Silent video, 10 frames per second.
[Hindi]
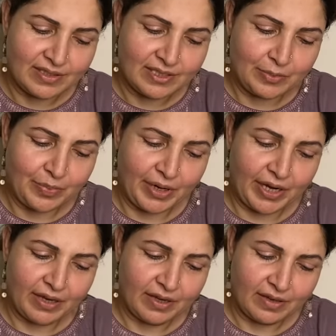स्प्रे
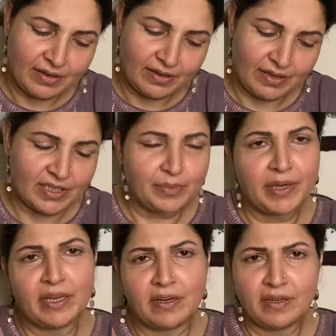इसमें
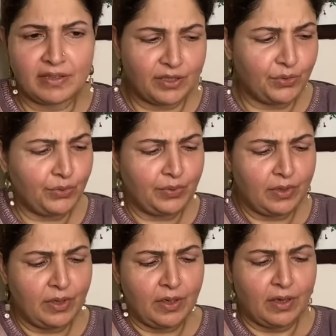कर लेती हूँ
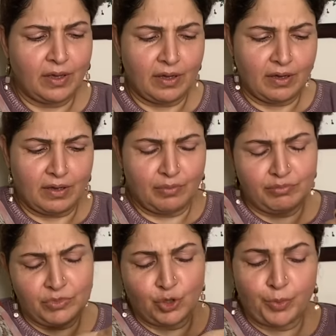
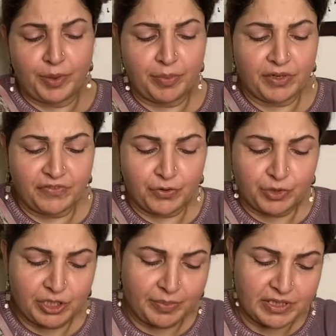जो भी परफ्यूम
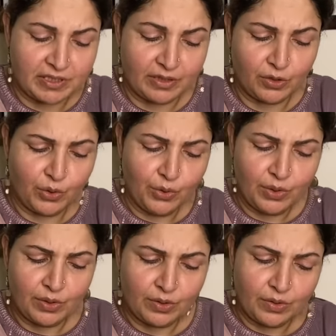मुझे पसंद
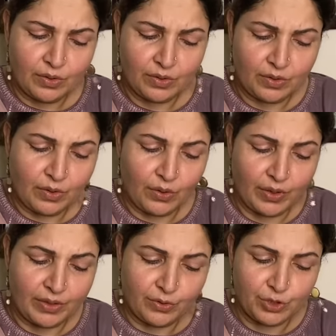हो
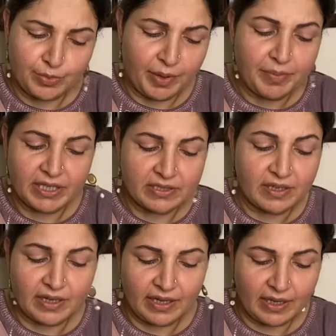और उसमें मिक्स
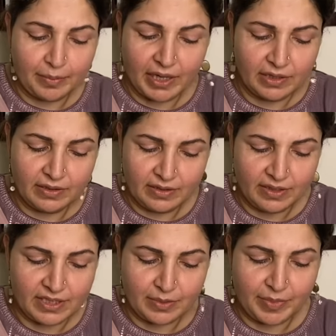करने के बाद
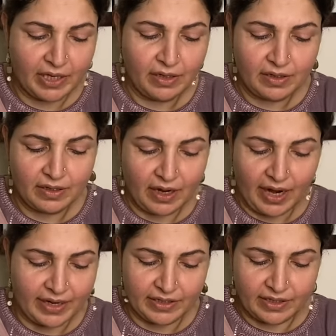इसमें
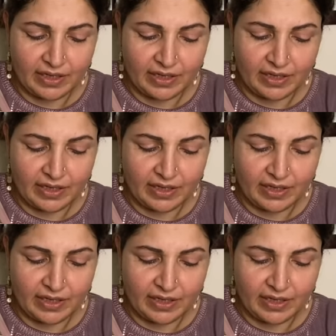ऐड कर